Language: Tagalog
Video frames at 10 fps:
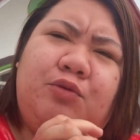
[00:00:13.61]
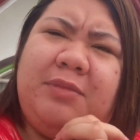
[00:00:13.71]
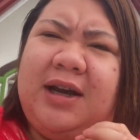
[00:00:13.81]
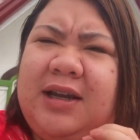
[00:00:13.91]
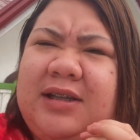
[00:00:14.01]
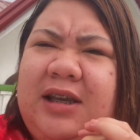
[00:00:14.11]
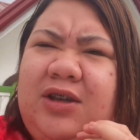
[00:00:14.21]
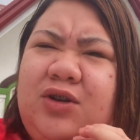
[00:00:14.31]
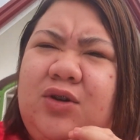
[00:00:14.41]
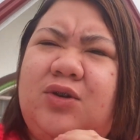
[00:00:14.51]
umaga sa
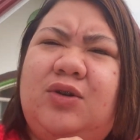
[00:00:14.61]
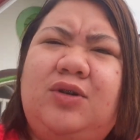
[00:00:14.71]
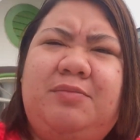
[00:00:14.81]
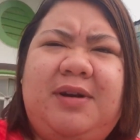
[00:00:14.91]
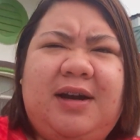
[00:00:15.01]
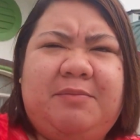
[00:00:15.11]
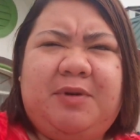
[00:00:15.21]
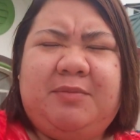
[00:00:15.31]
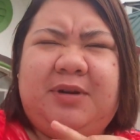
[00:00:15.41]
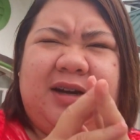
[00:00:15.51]
inyo mga
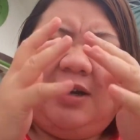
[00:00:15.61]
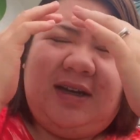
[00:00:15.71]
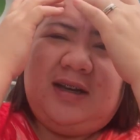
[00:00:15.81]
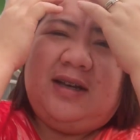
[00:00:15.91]
mama.